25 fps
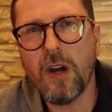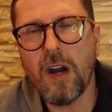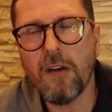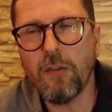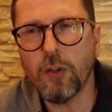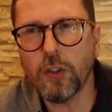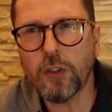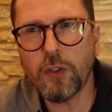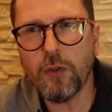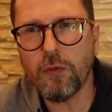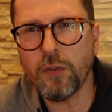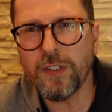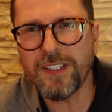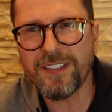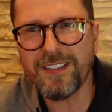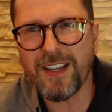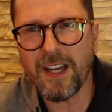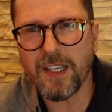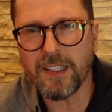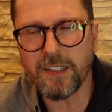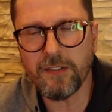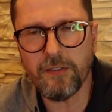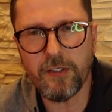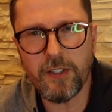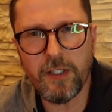А вот то
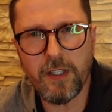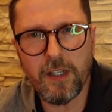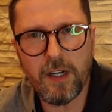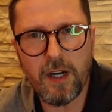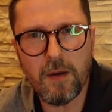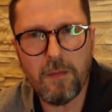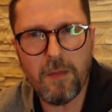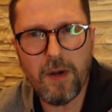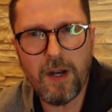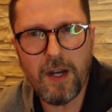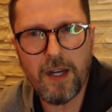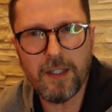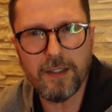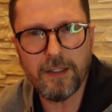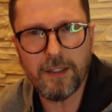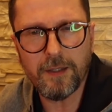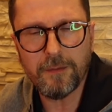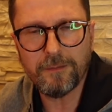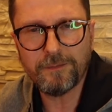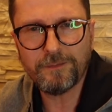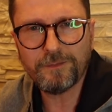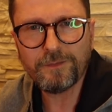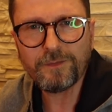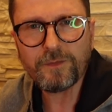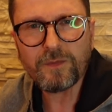высказывание Романа,
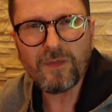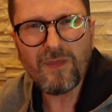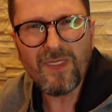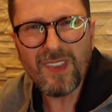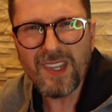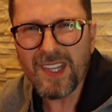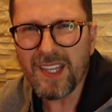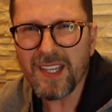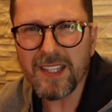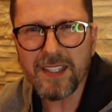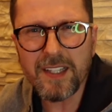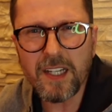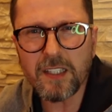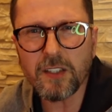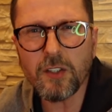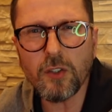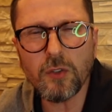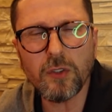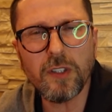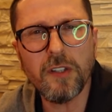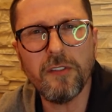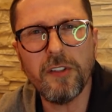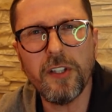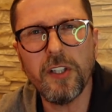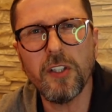когда
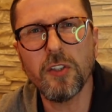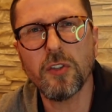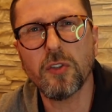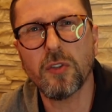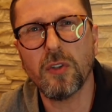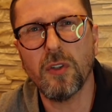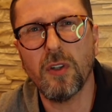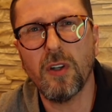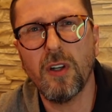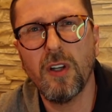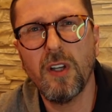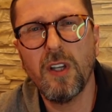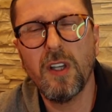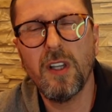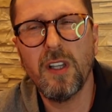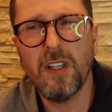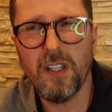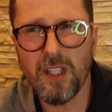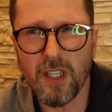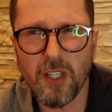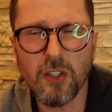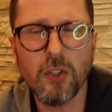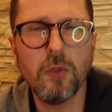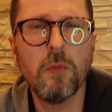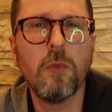он говорил, что
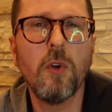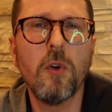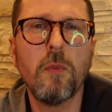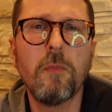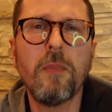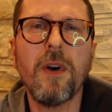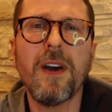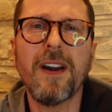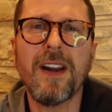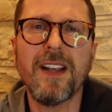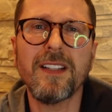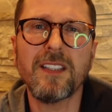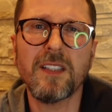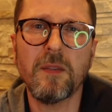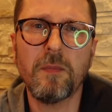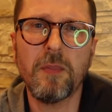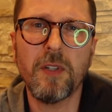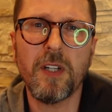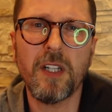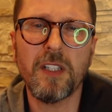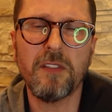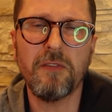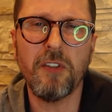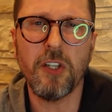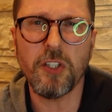я думаю, пора
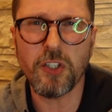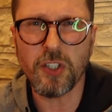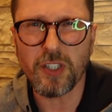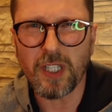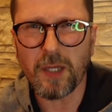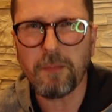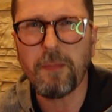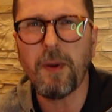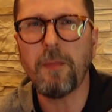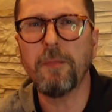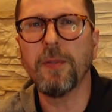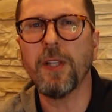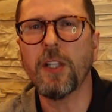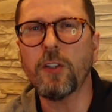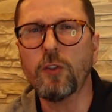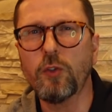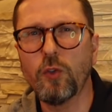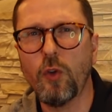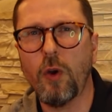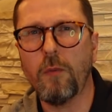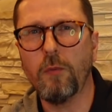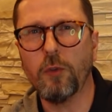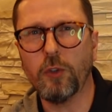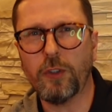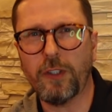собирать вещи. Так
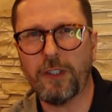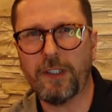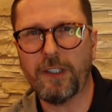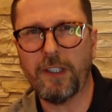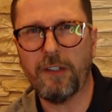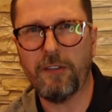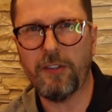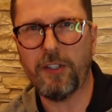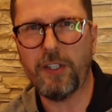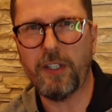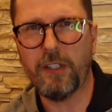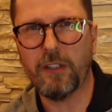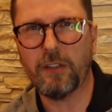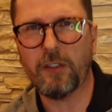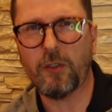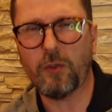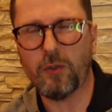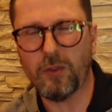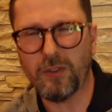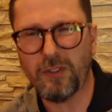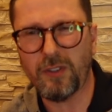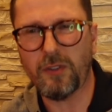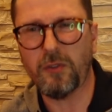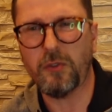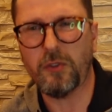по-блатному так говорил,
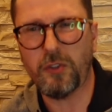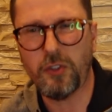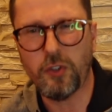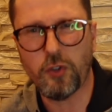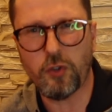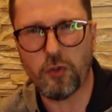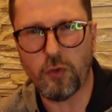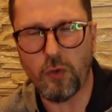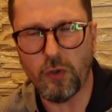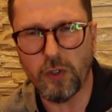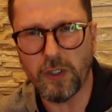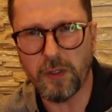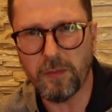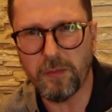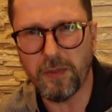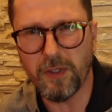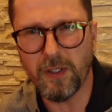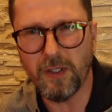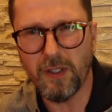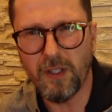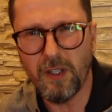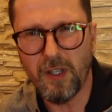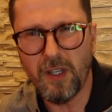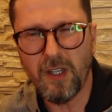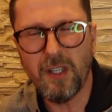такой такой тяжелый
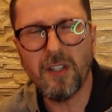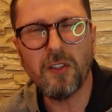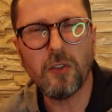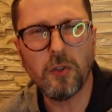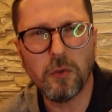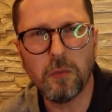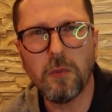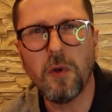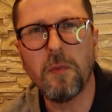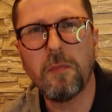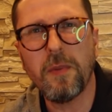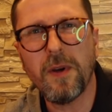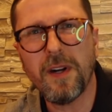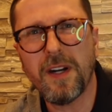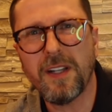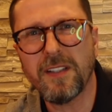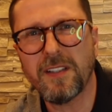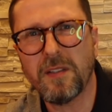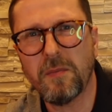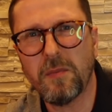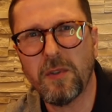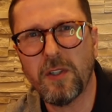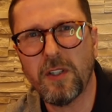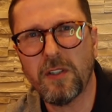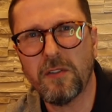был. Думаю, пора
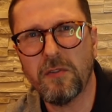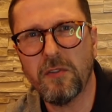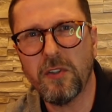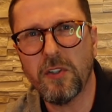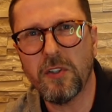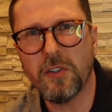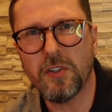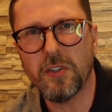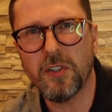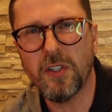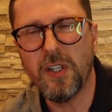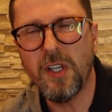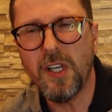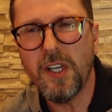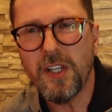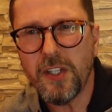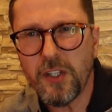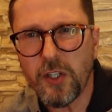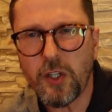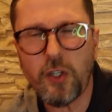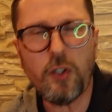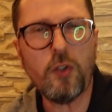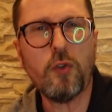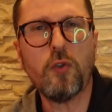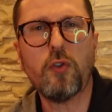собирать вещи.
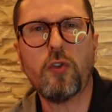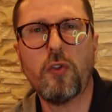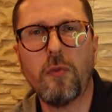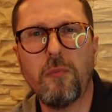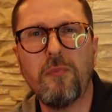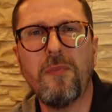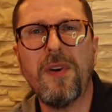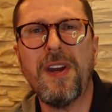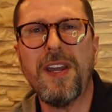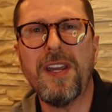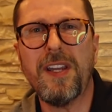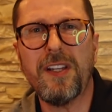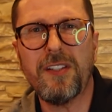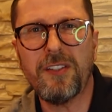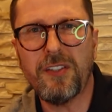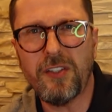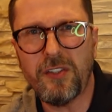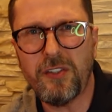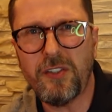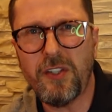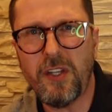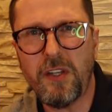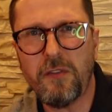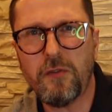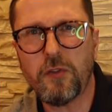Не хочу, чтобы моих
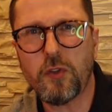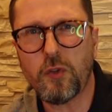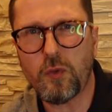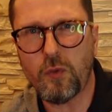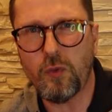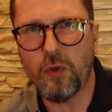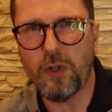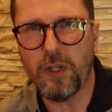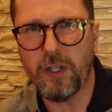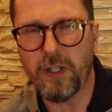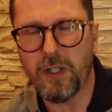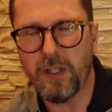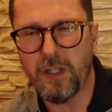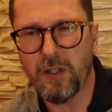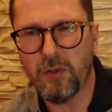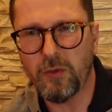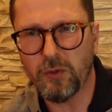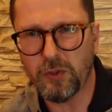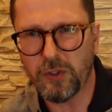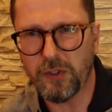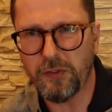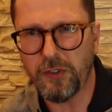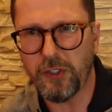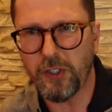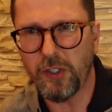детей в школе,
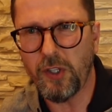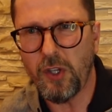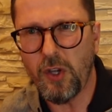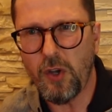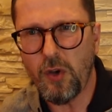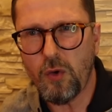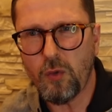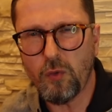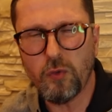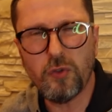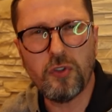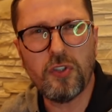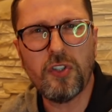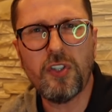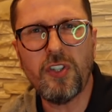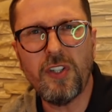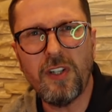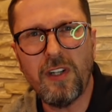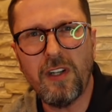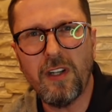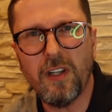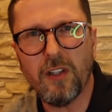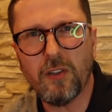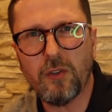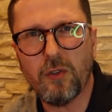он говорил,
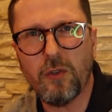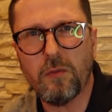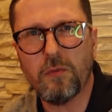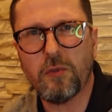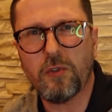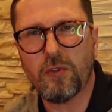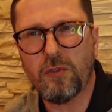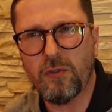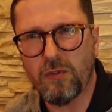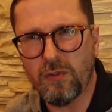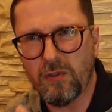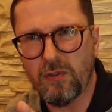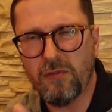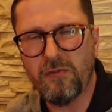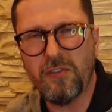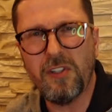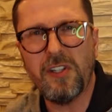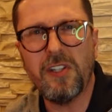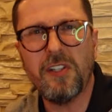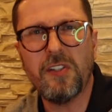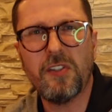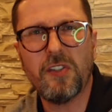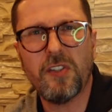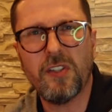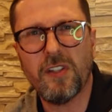учили о том, что
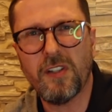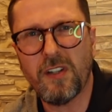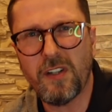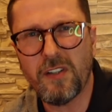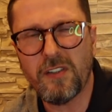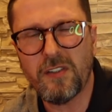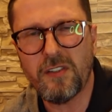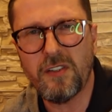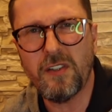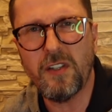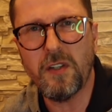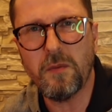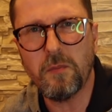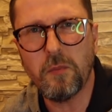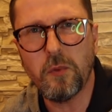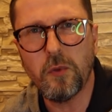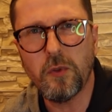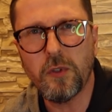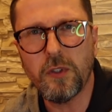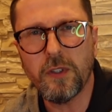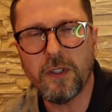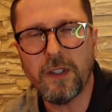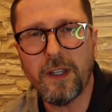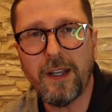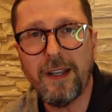величие России,
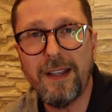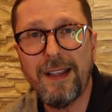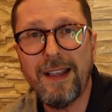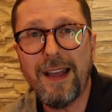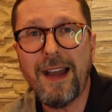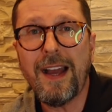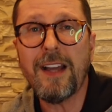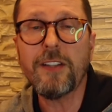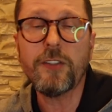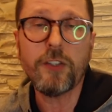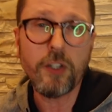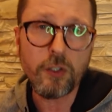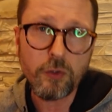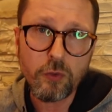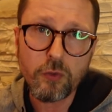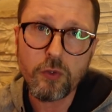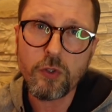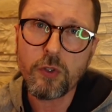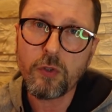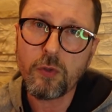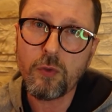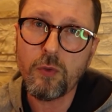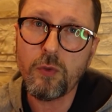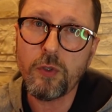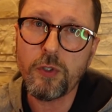Путина, а сейчас
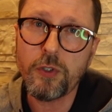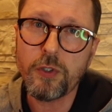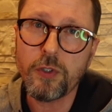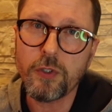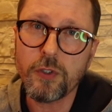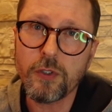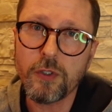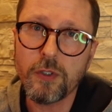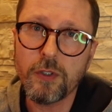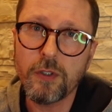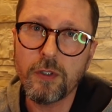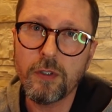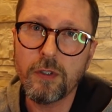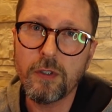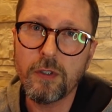уже хочешь.